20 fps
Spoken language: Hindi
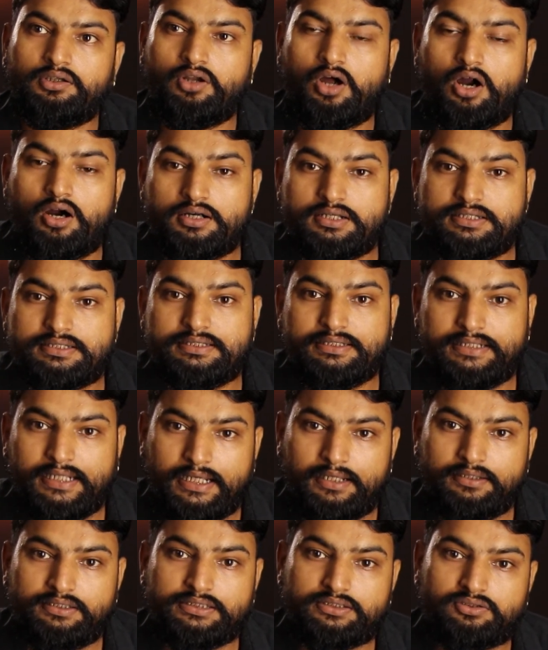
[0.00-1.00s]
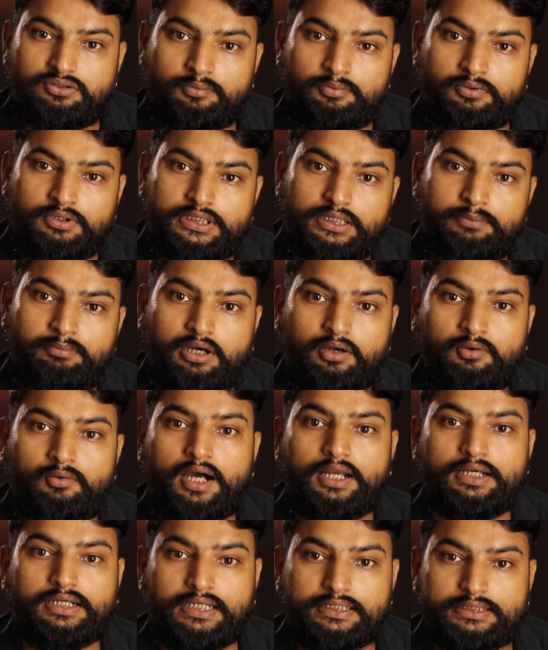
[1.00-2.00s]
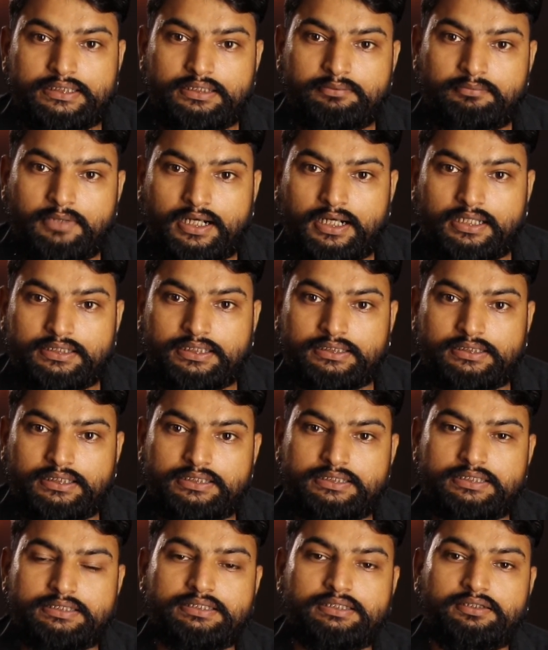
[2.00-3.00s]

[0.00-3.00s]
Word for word: लॉर्ड्स डे जिसको बोलते हैं भगवान का दिन माना जाता है जिस